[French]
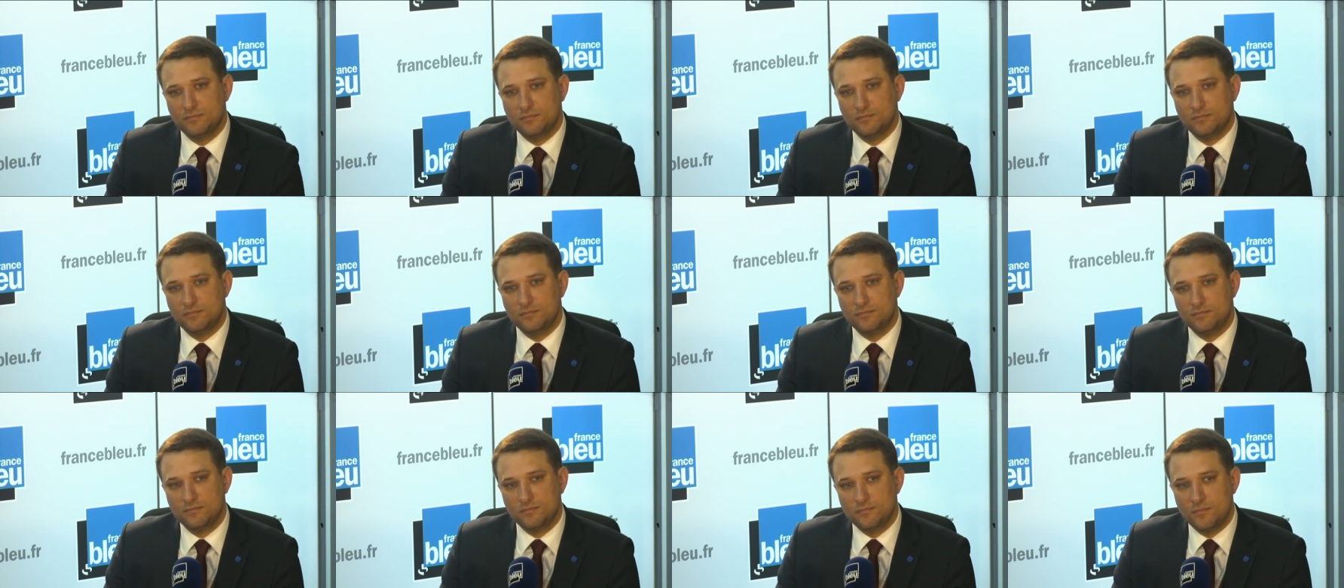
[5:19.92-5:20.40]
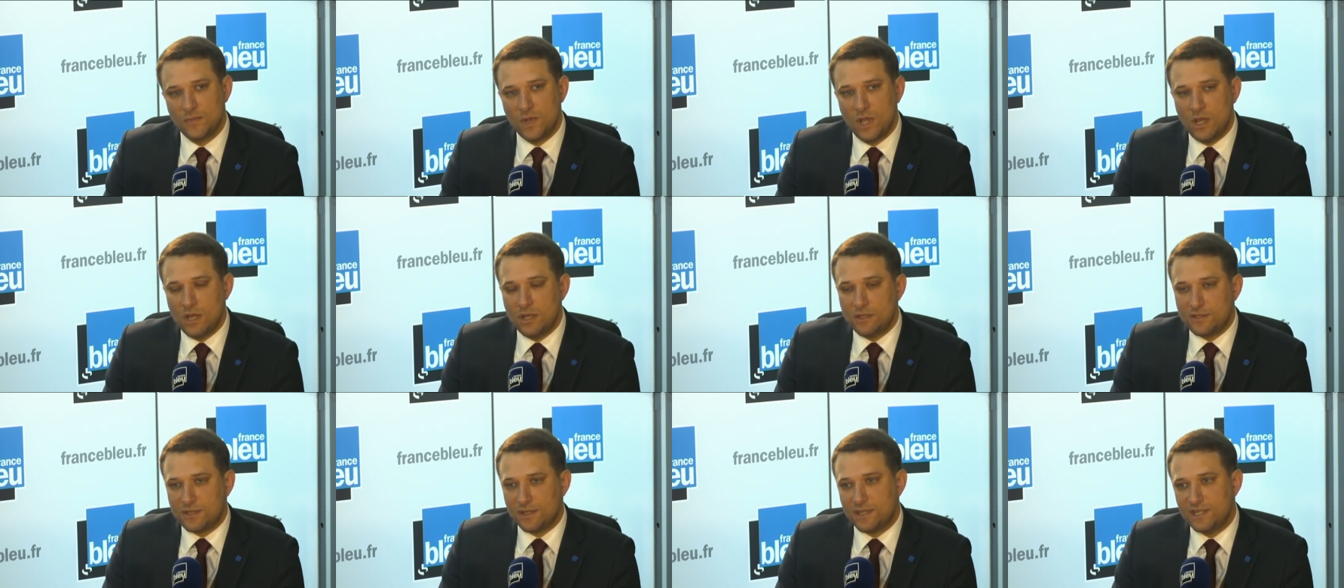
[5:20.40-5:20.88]
peu loin là
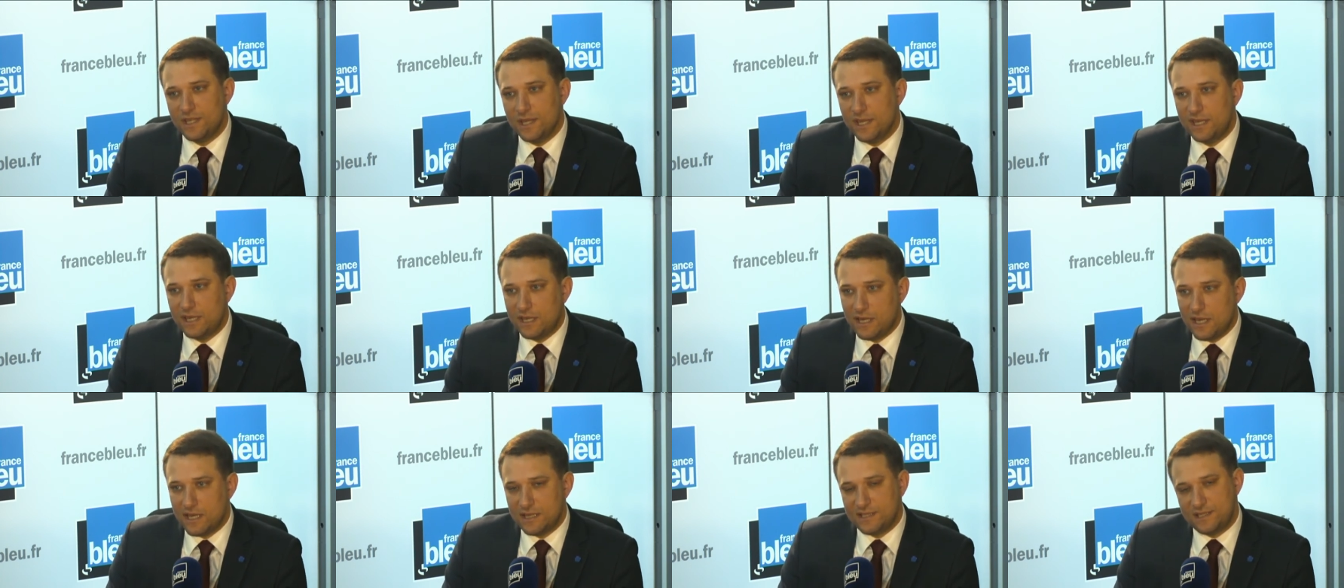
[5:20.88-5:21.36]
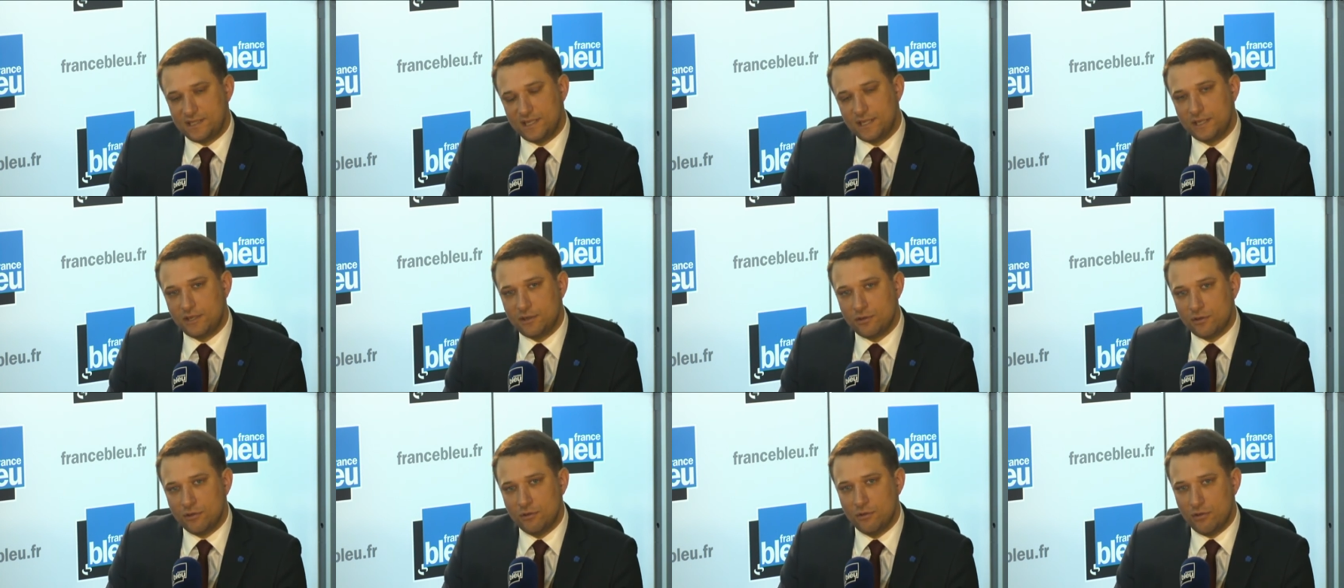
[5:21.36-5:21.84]
Ce qui est clair,
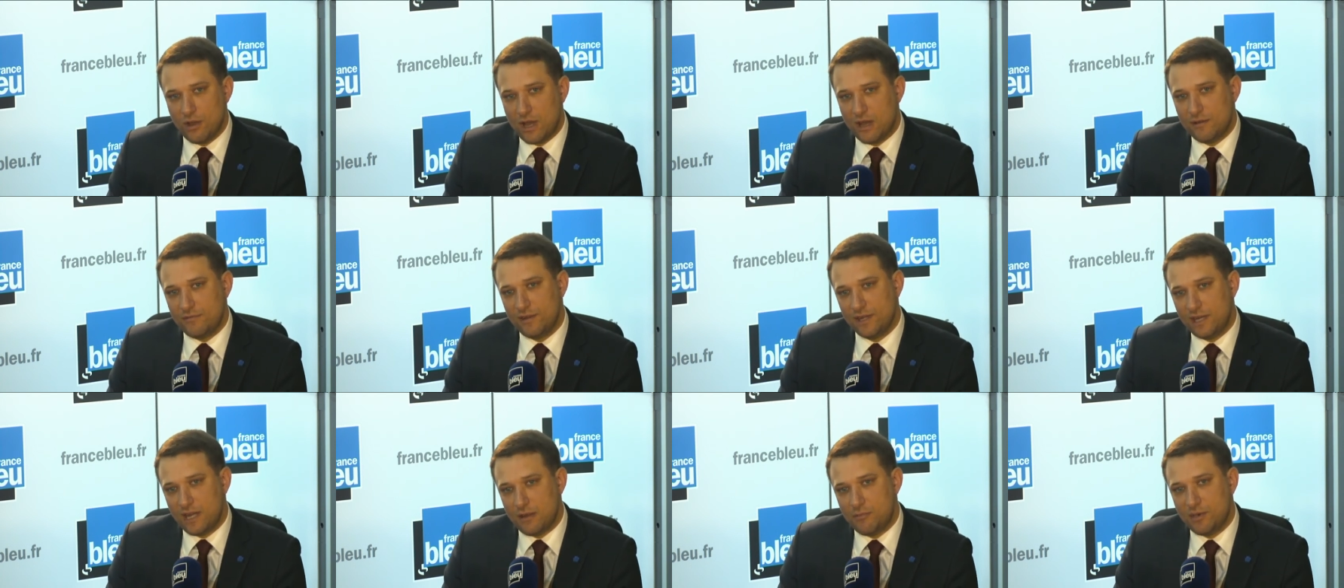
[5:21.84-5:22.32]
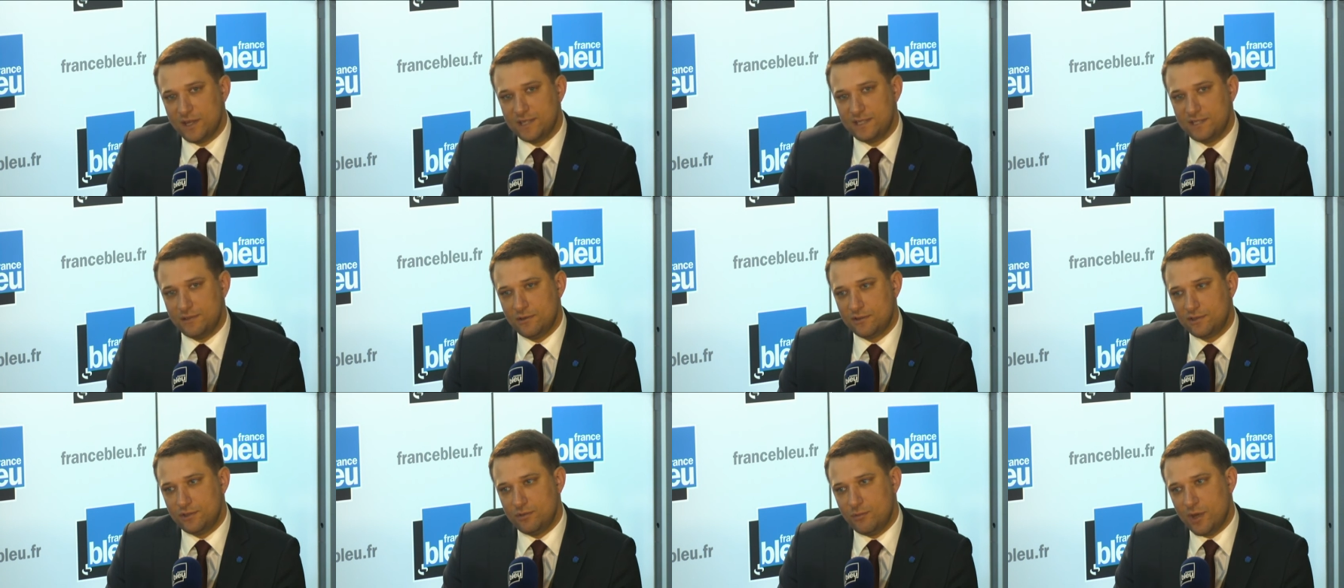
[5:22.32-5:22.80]
c'est que avec la
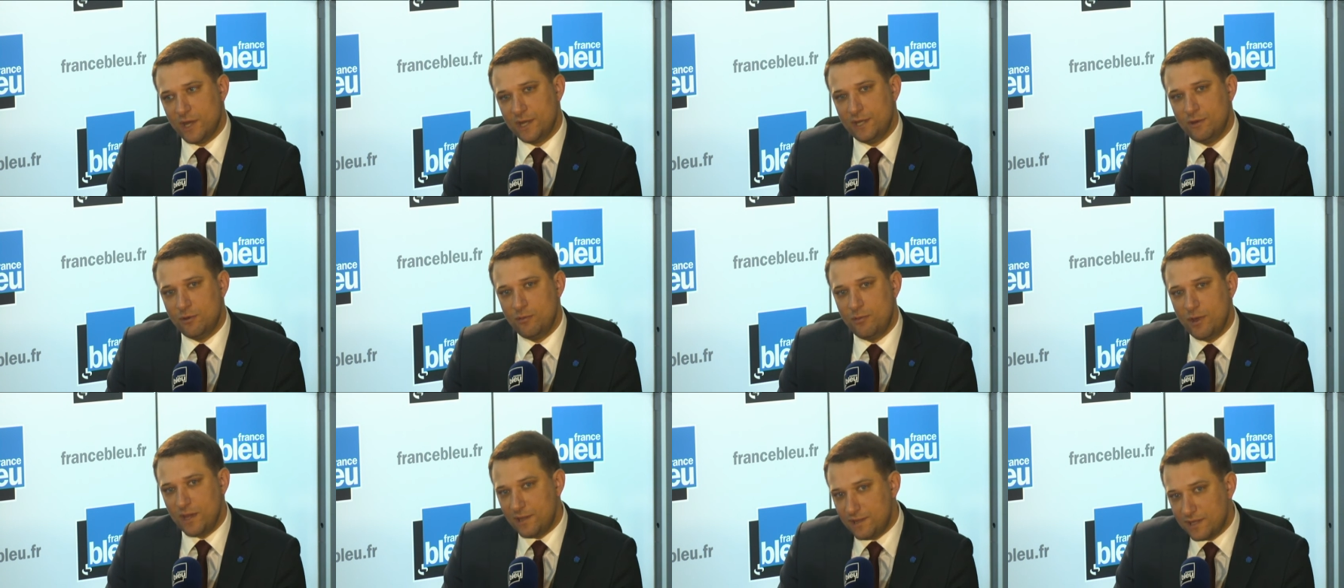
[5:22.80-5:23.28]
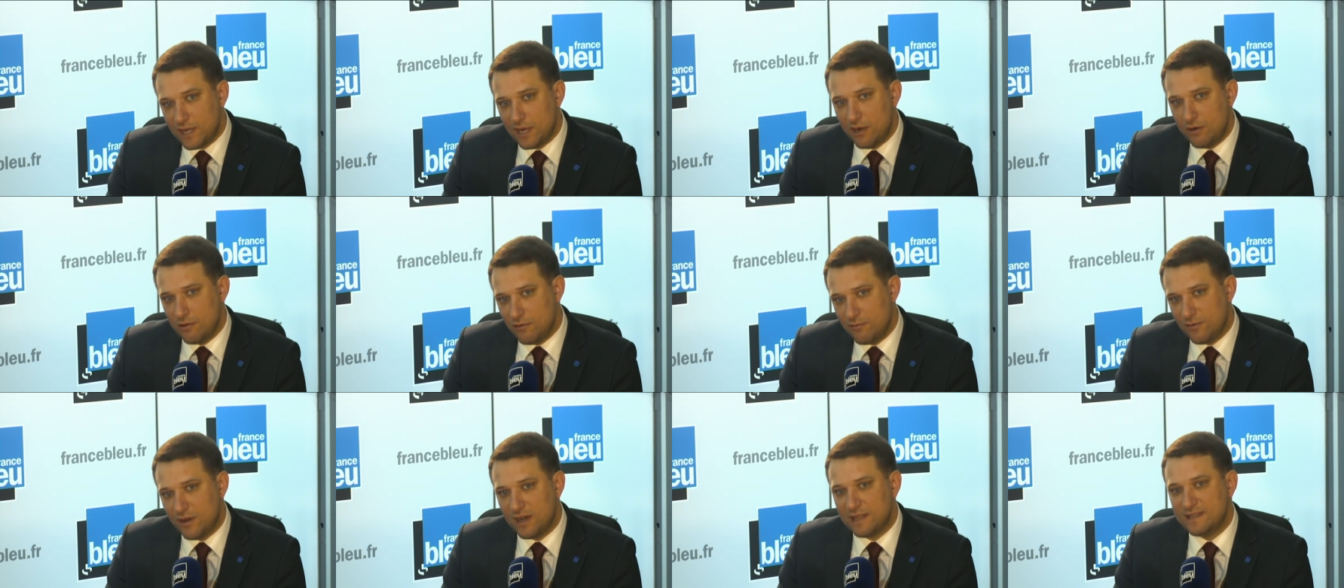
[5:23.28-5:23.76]
présidence de Marine Le Pen, et elle
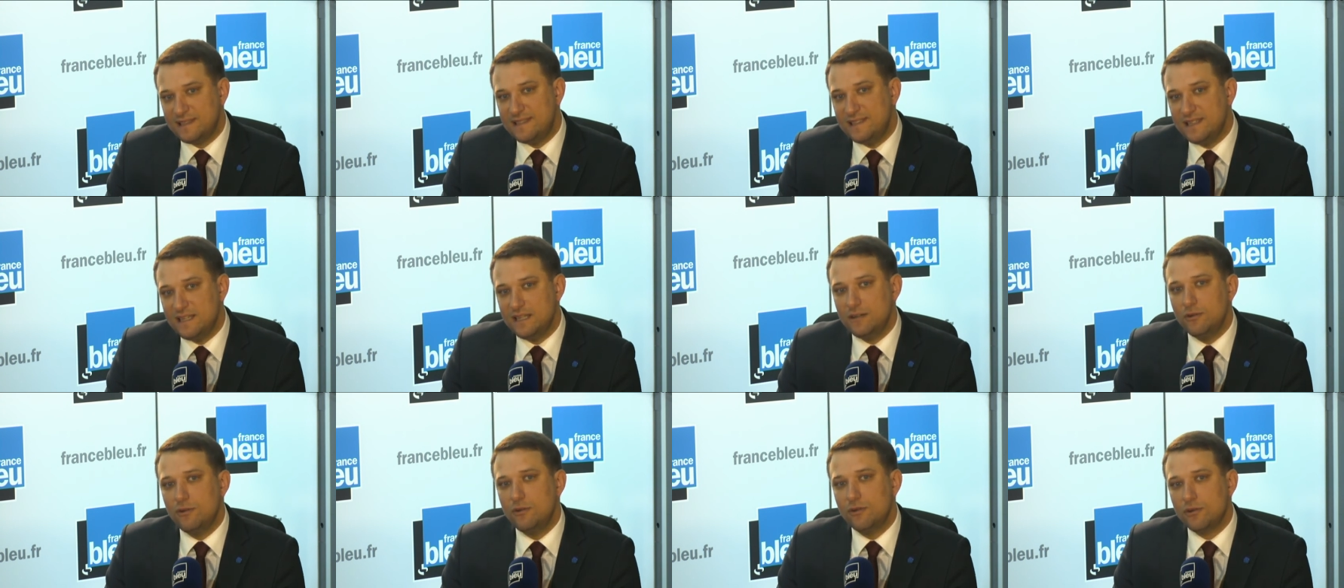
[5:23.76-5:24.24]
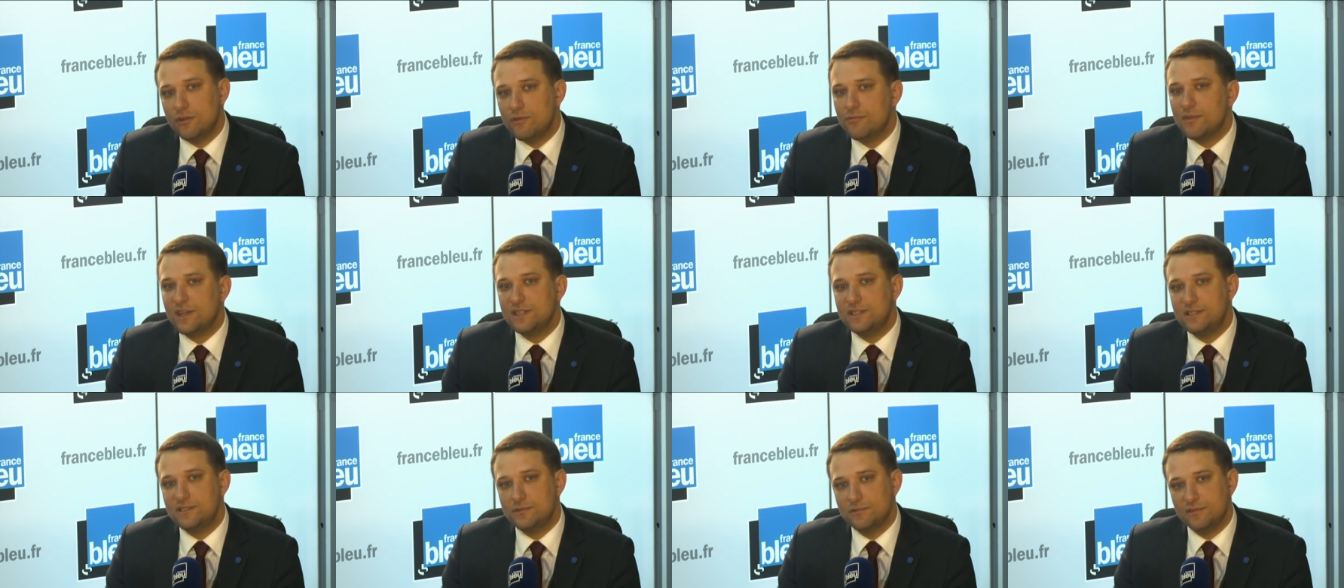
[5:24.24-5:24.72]
le fera dès le
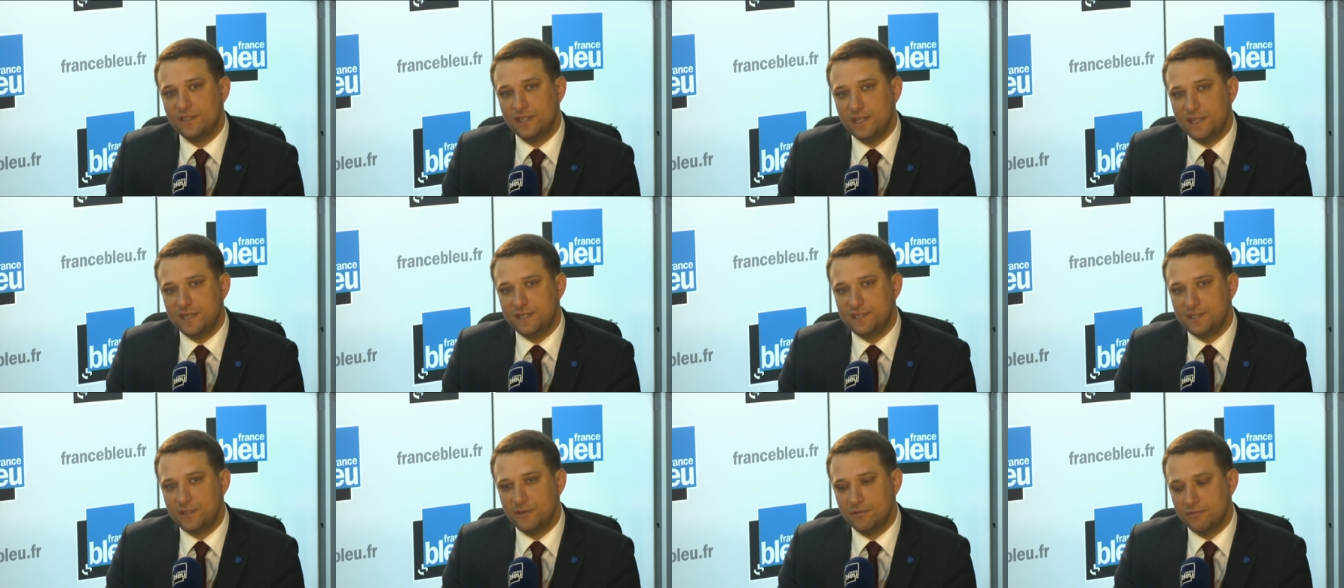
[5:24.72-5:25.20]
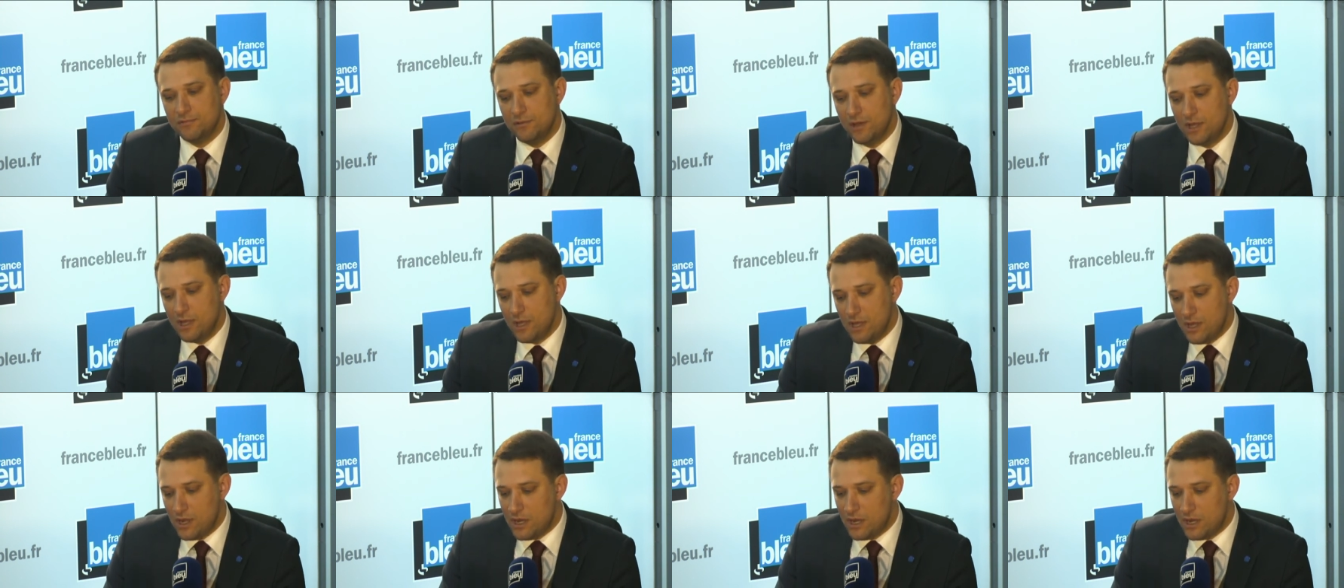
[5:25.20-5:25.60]
lendemain de son élection,